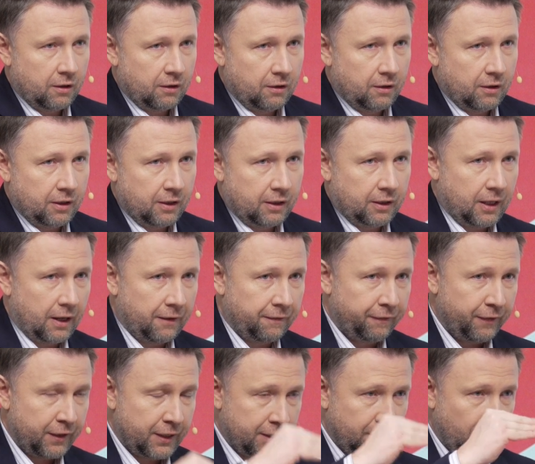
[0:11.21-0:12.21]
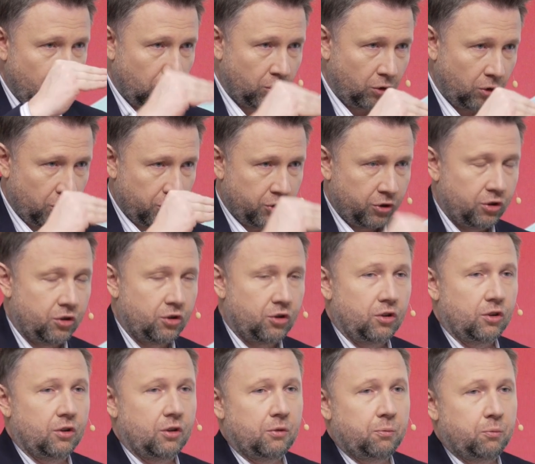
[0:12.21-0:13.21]
e, ta wysokość
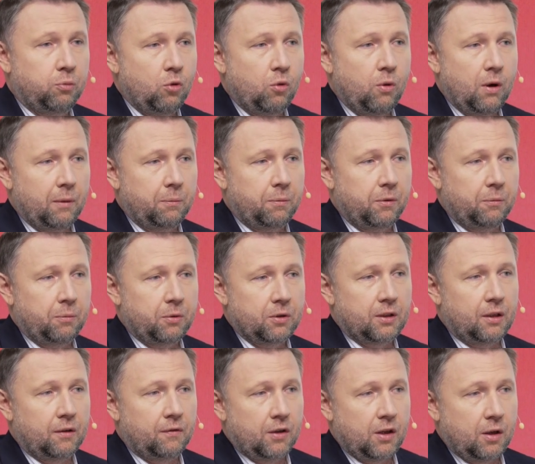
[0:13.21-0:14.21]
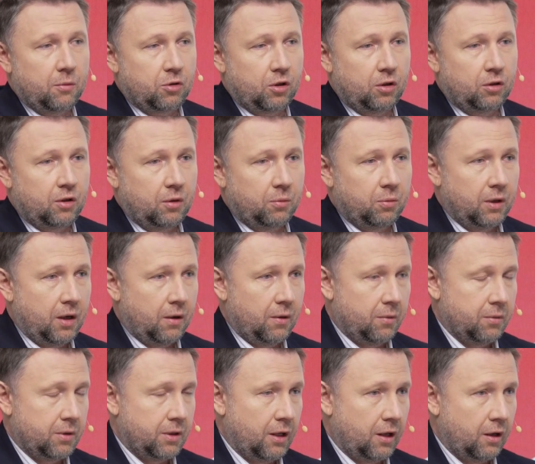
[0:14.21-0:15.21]
e, pułap postawienia przed
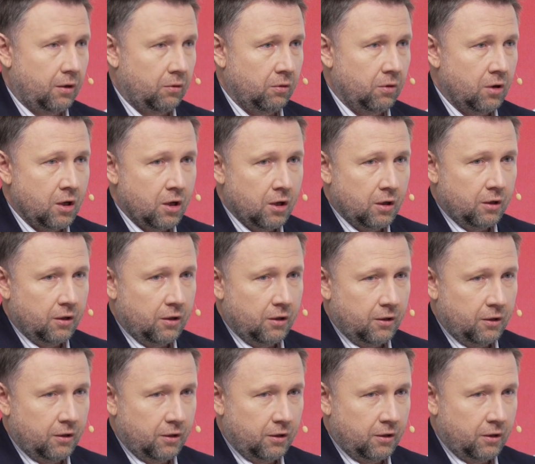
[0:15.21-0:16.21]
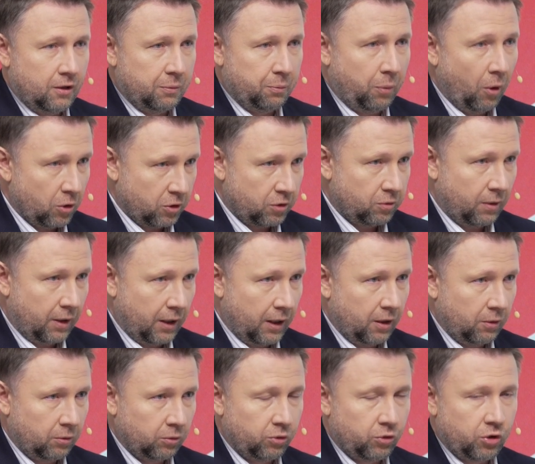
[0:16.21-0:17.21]
Trybunałem Stanu e,
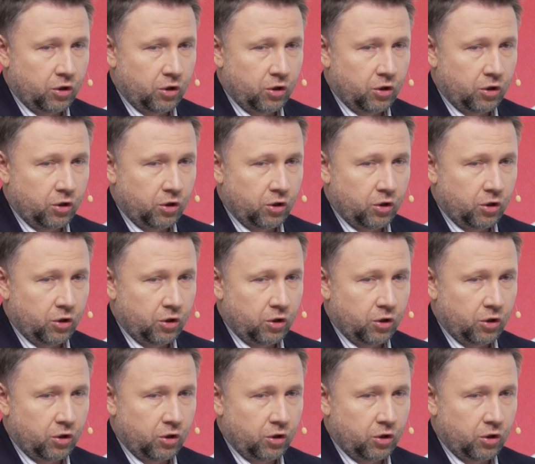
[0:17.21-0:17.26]
posła,